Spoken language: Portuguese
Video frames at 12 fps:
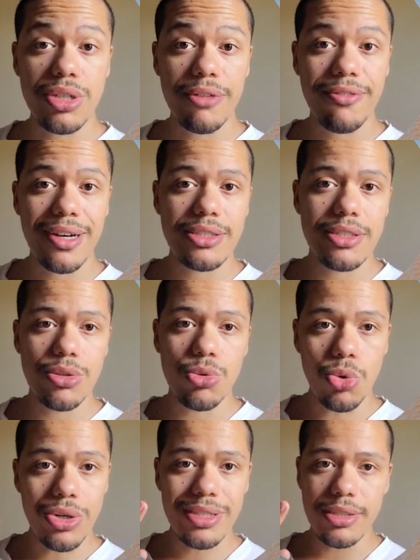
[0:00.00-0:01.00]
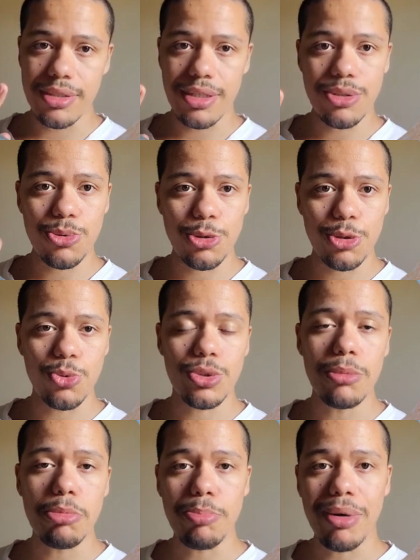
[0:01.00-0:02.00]
já fazem dois anos, sim, o
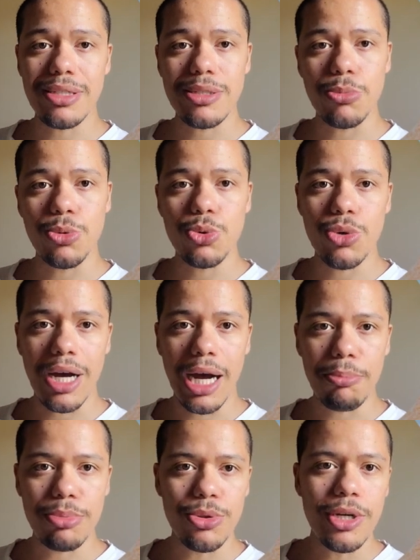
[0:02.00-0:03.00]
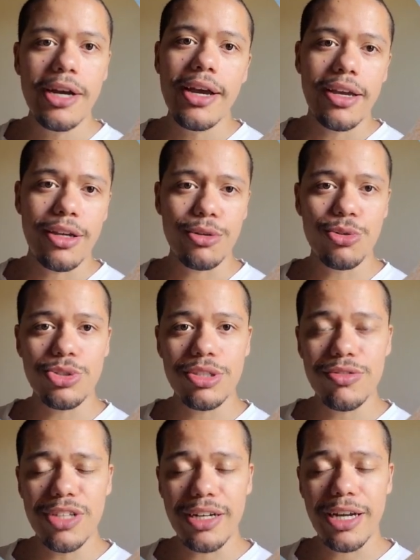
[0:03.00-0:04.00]
tempo passa muito rápido,
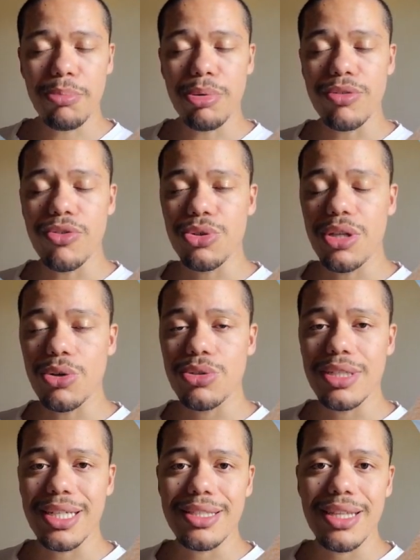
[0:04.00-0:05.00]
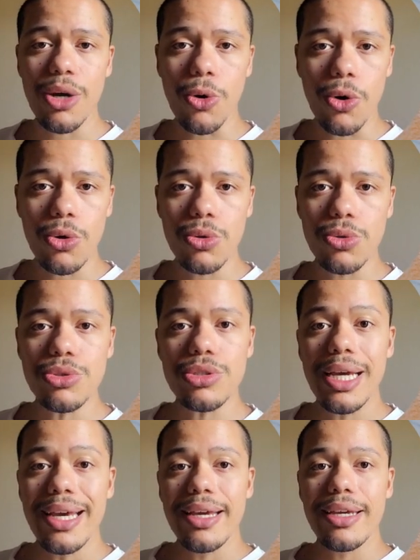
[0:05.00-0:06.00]
inclusive daqui a pouco vou estar usando até óculos.
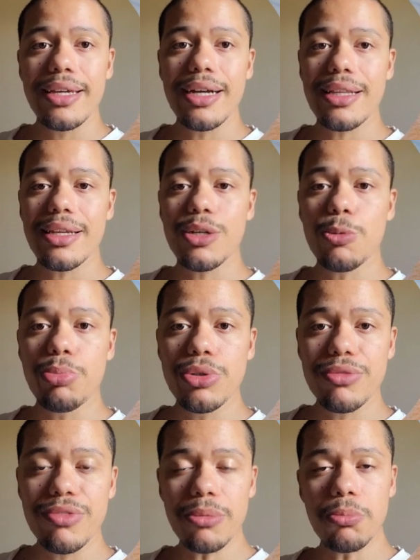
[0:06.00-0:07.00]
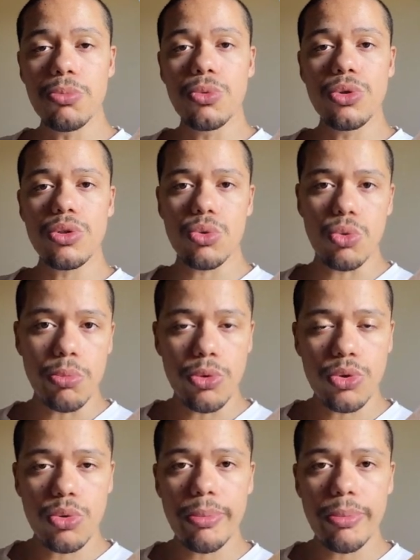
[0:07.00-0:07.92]
E galera, eu pude ver muito, muito